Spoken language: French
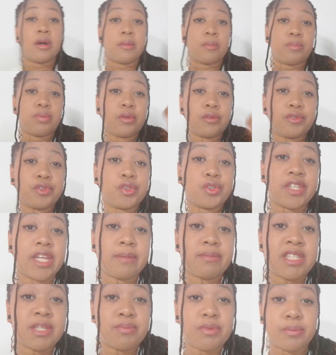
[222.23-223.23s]
Pour vous donner
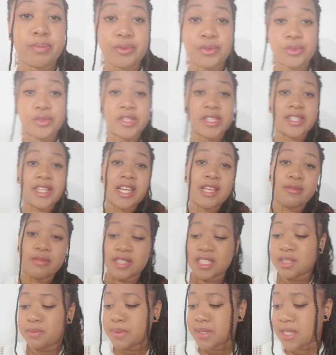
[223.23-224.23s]
un petit peu plus de détails et vous
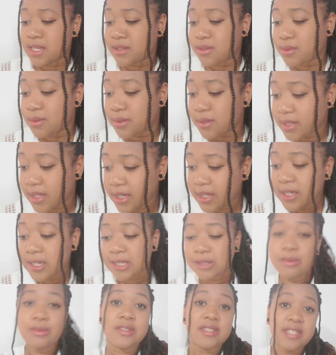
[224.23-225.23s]
expliquer ce que c'est,
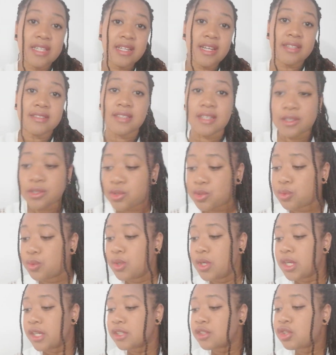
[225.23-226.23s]
donc c'est l'insertion
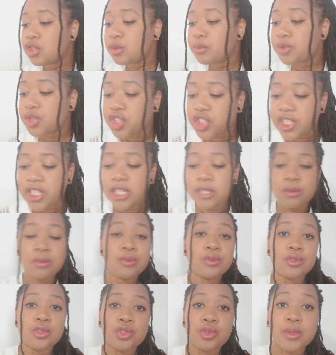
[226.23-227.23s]
d'objets ou
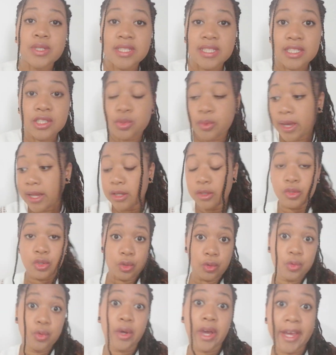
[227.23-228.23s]
de jouets sexuels
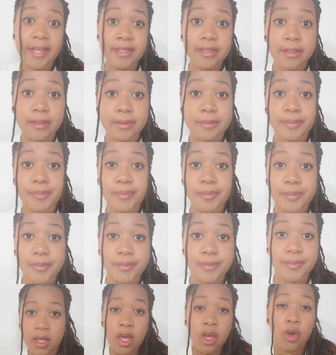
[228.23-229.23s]
dans l'urètre.
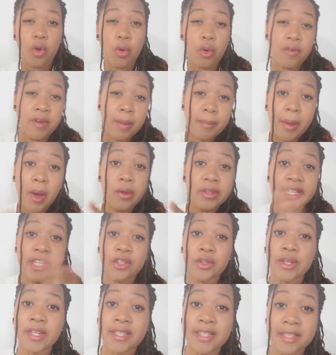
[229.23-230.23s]
On va pas rentrer
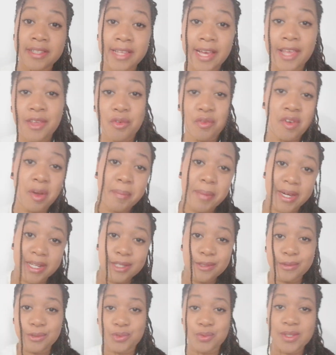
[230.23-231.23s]
dans les détails, on va parler
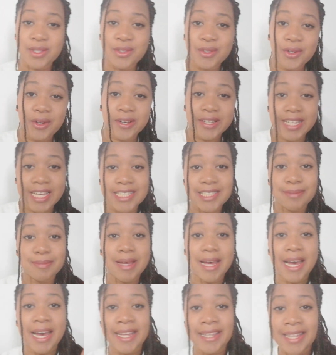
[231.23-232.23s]
tout de suite de l'orgasme
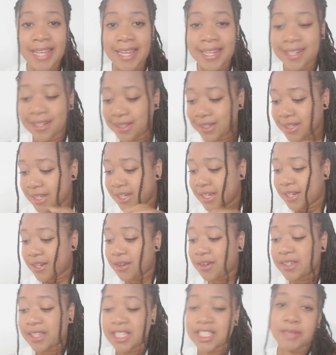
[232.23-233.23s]
anal.
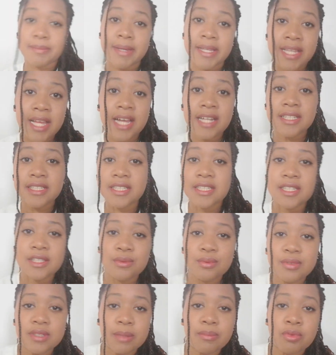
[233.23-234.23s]
L'orgasme anal qui est
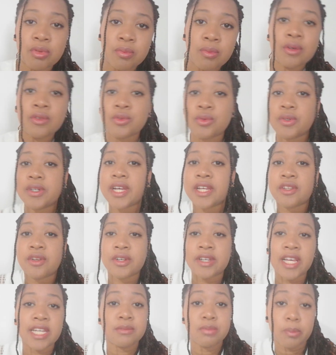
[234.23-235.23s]
tout simplement donc un
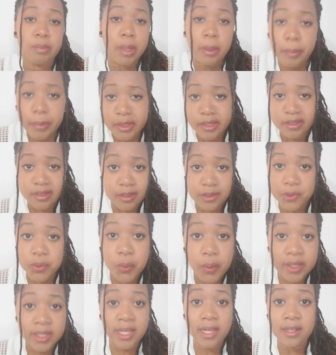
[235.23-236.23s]
orgasme par
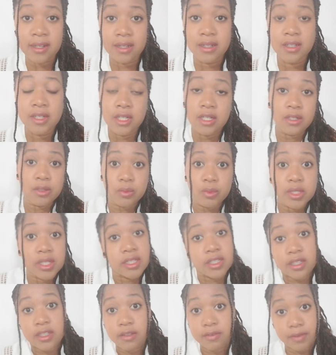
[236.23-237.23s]
pénétration anale. Oui,
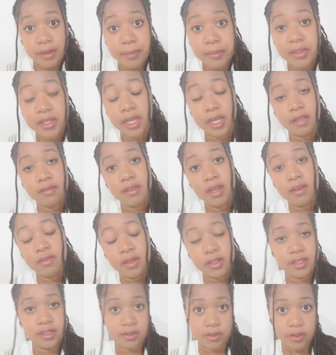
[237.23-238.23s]
il y a des femmes qui arrivent à
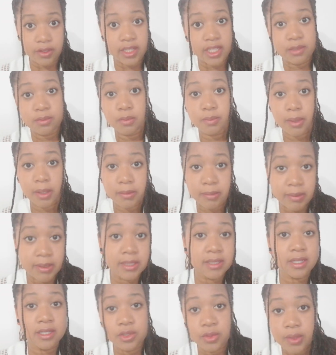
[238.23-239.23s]
avoir des orgasmes par
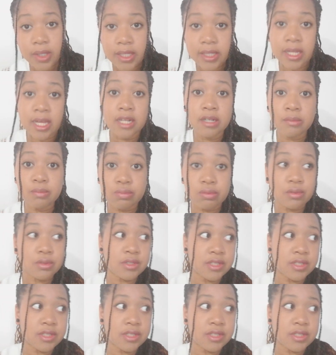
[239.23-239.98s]
pénétration anale pour